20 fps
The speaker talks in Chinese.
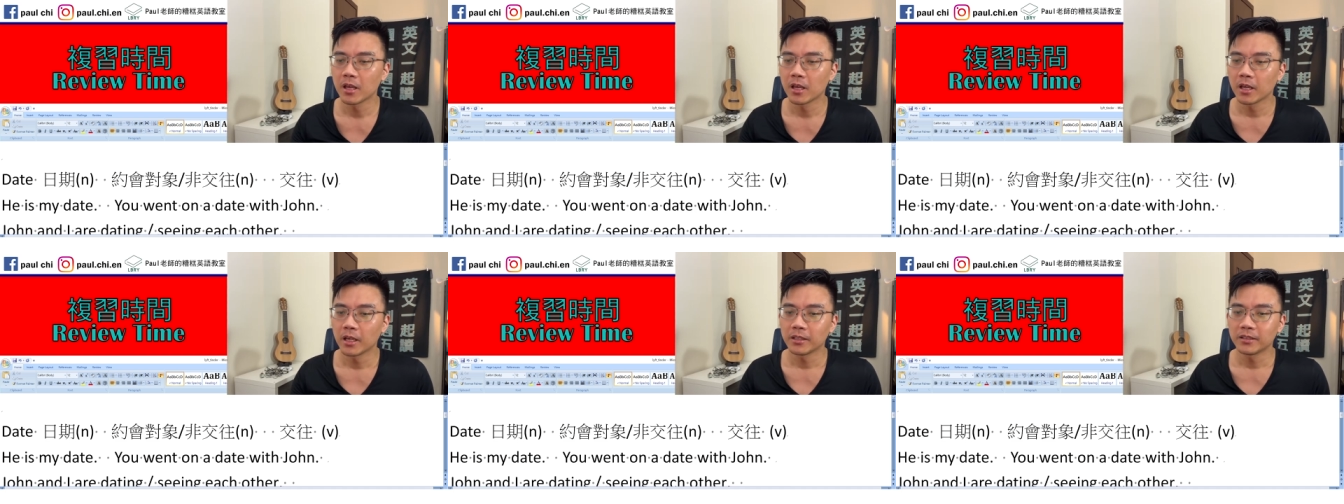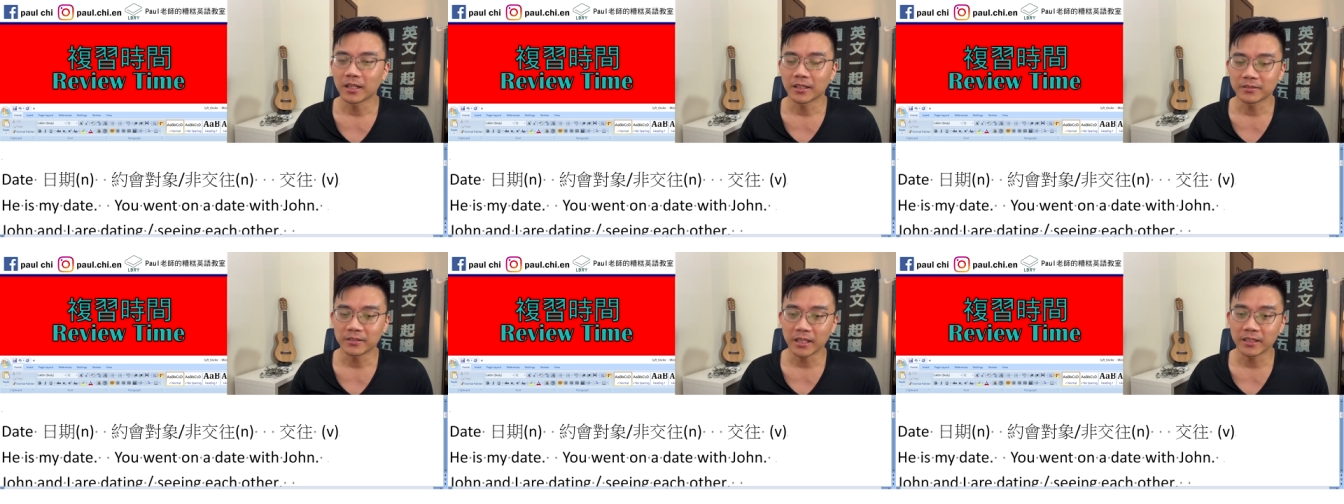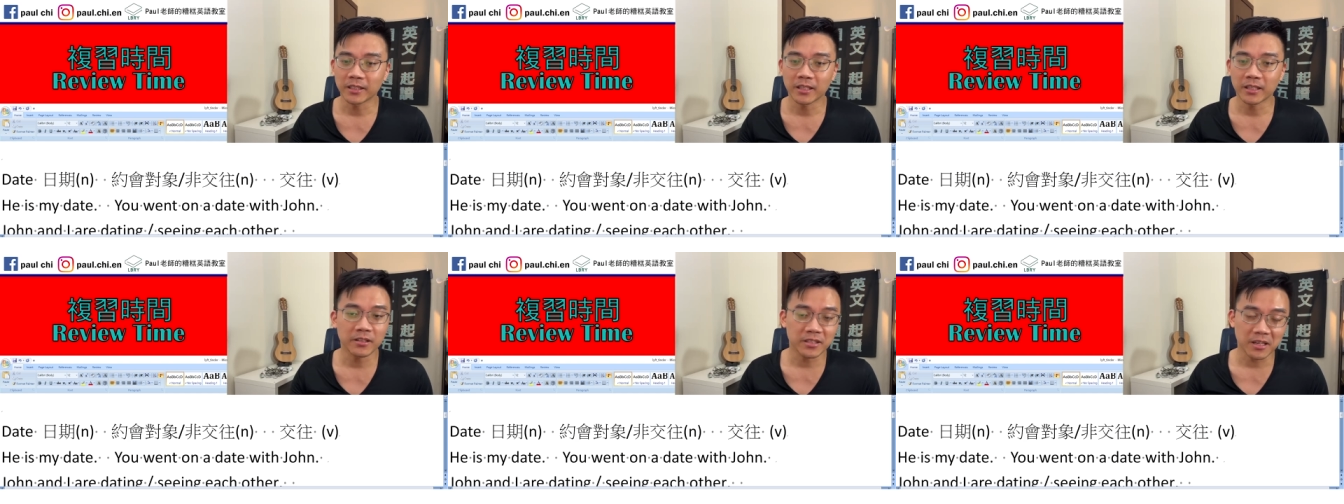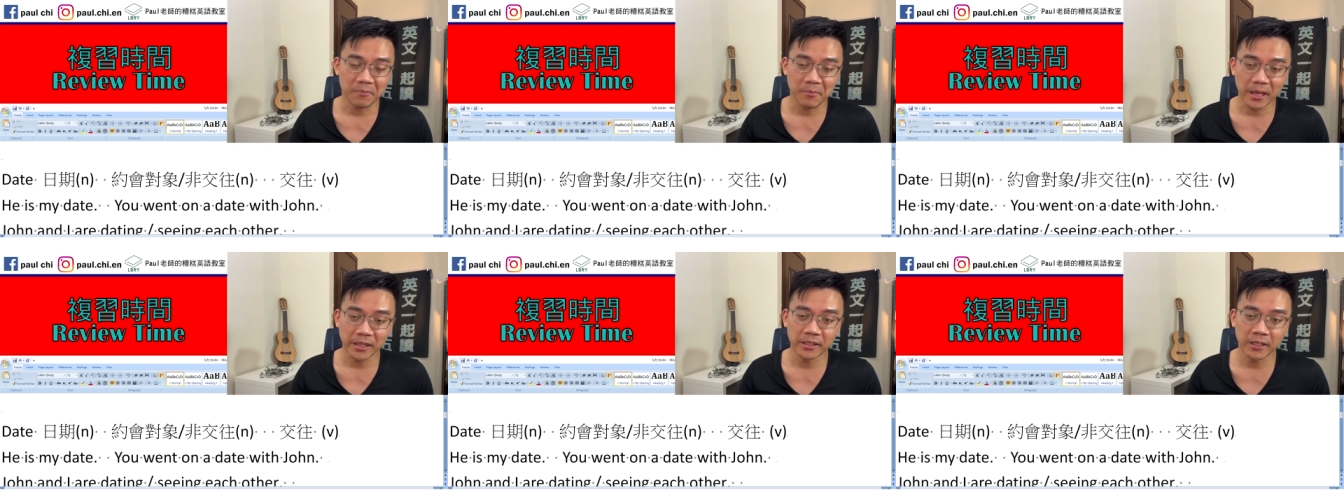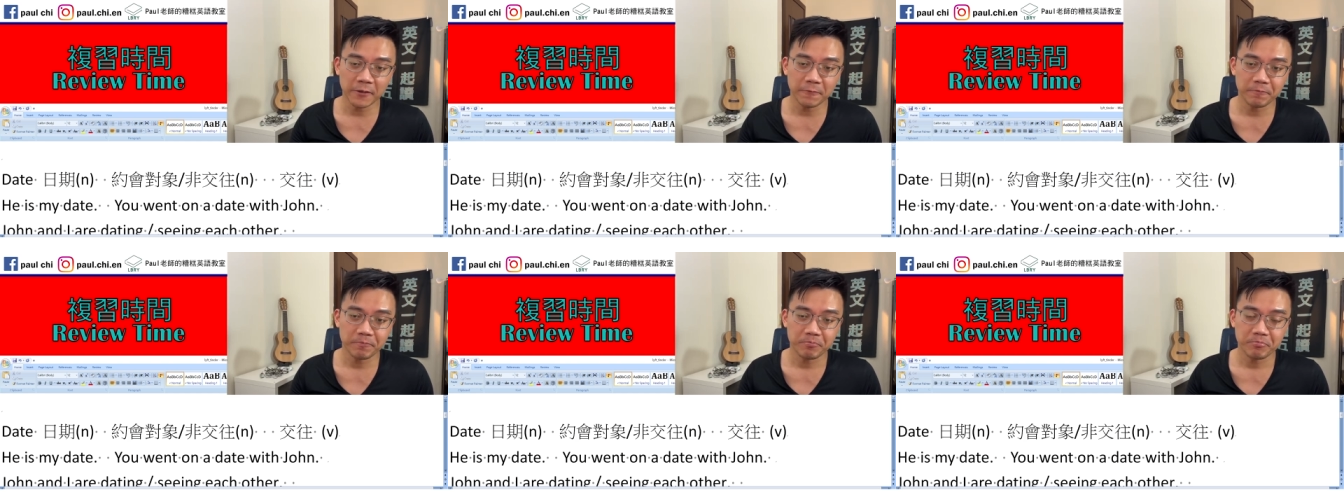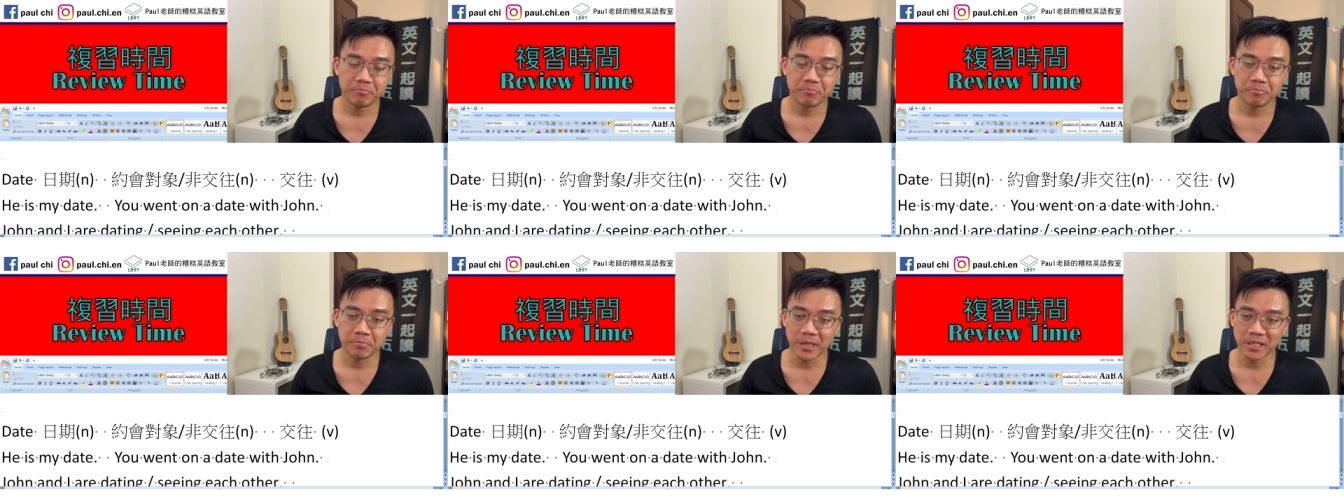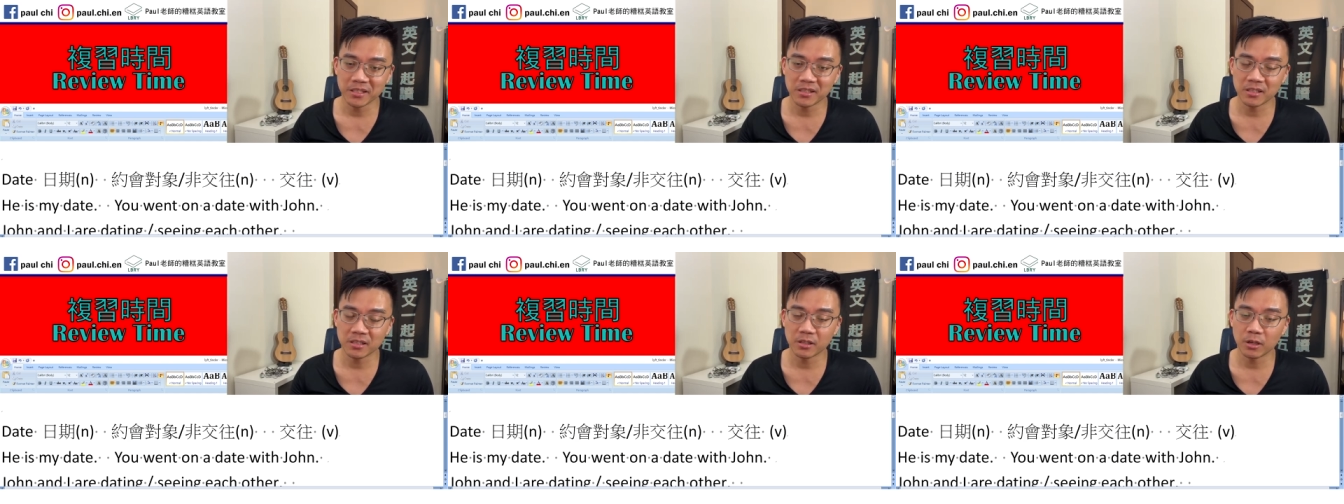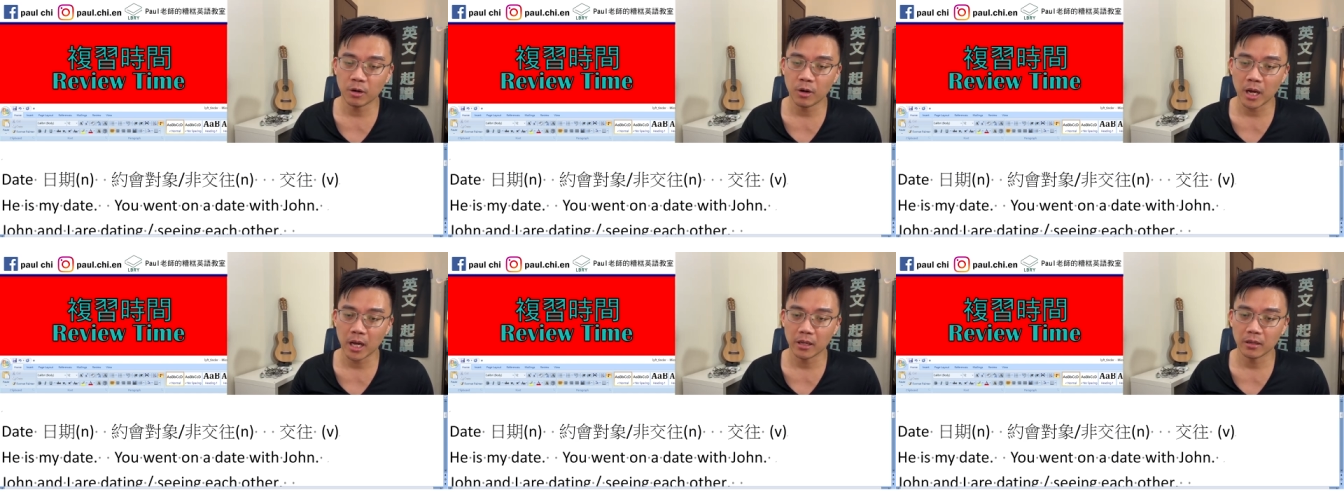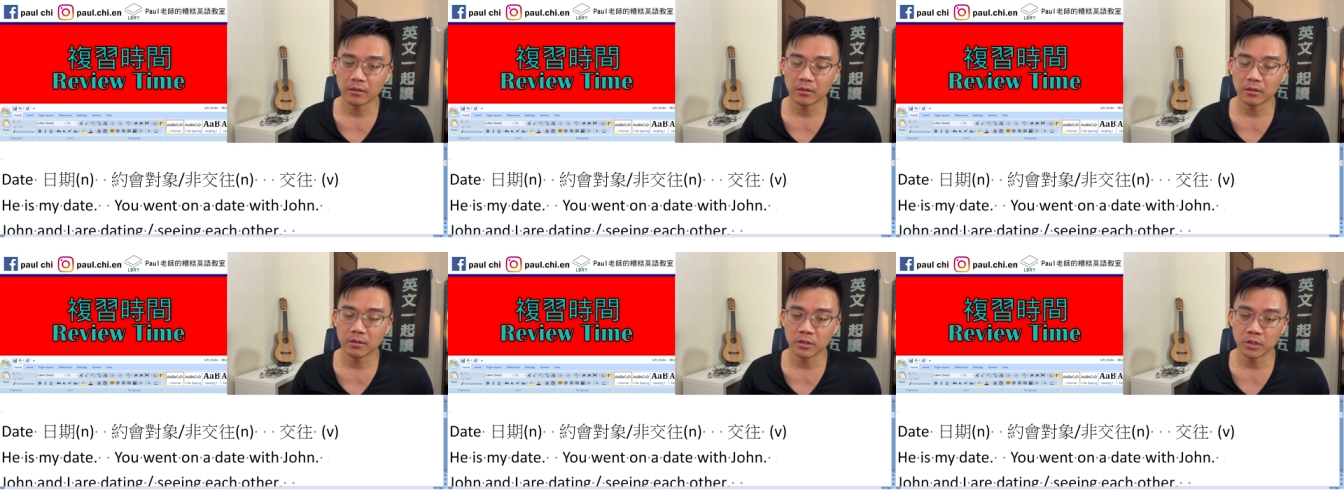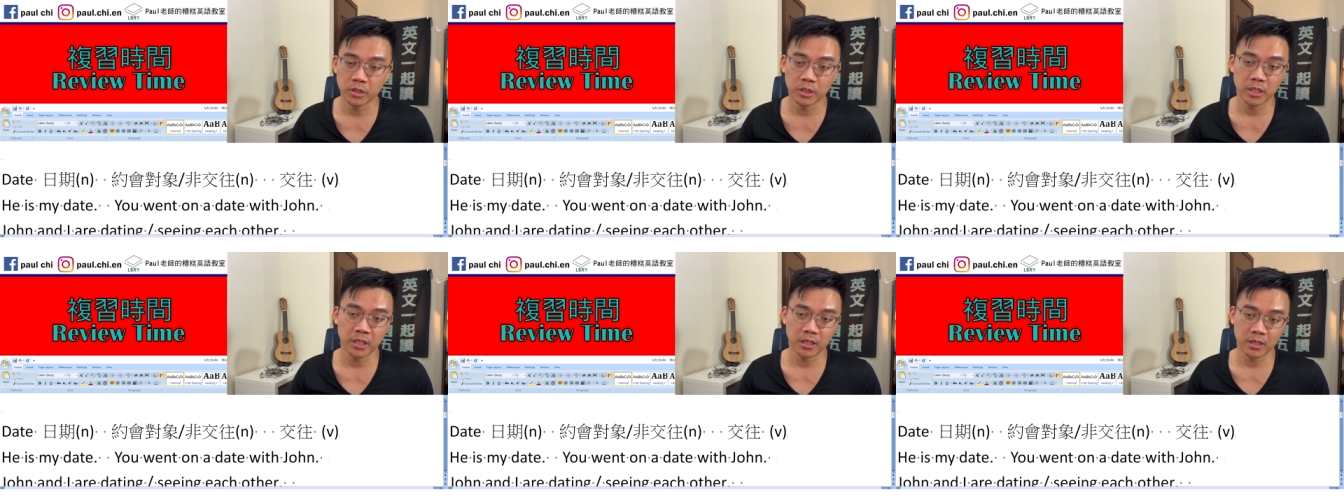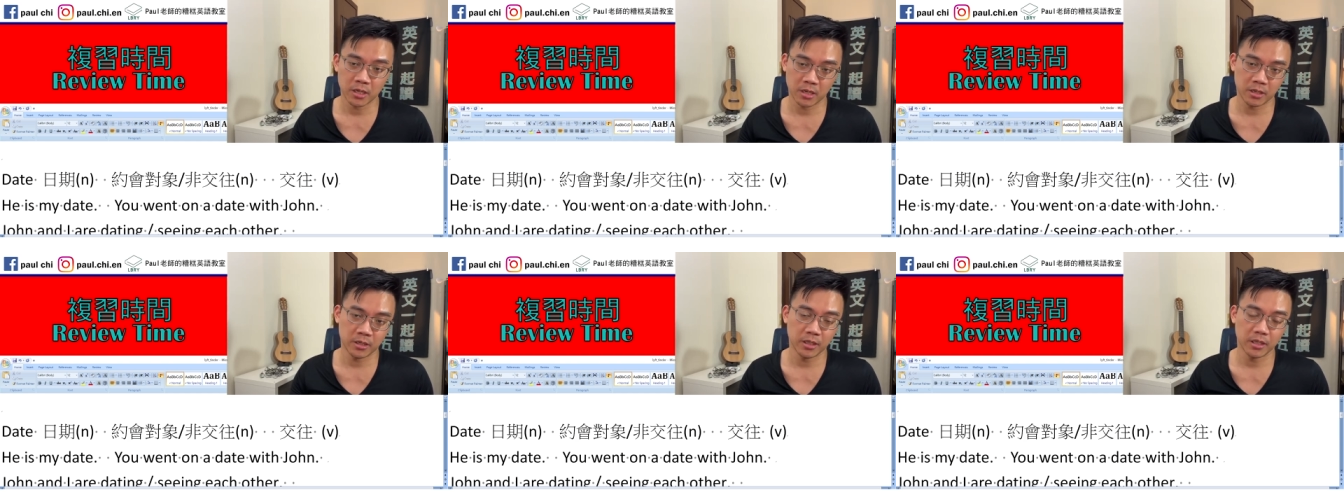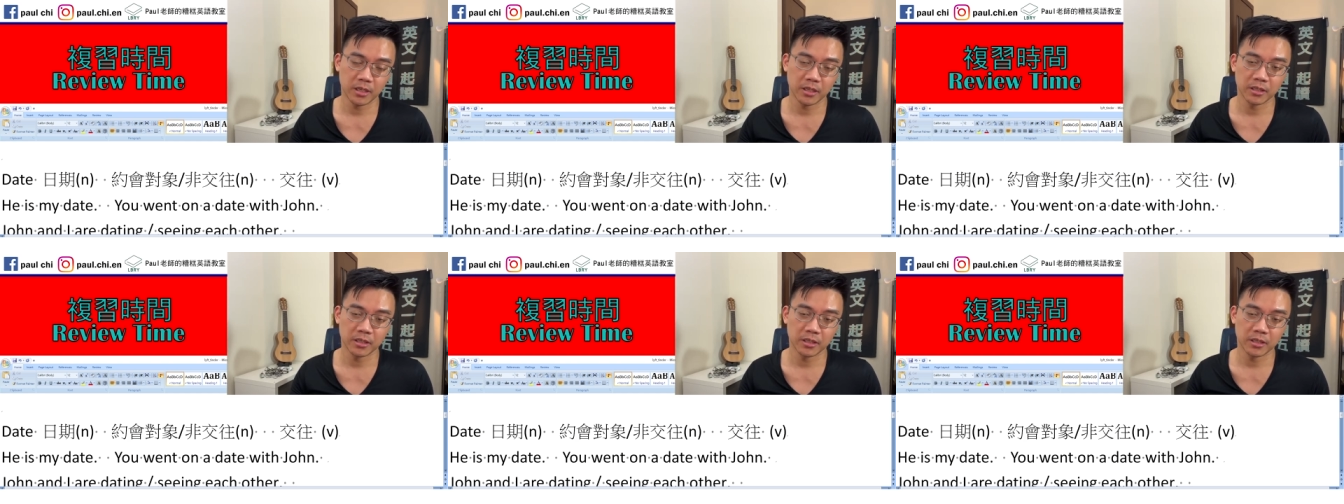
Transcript: 那 date 刚讲半天名词的话，日期可以，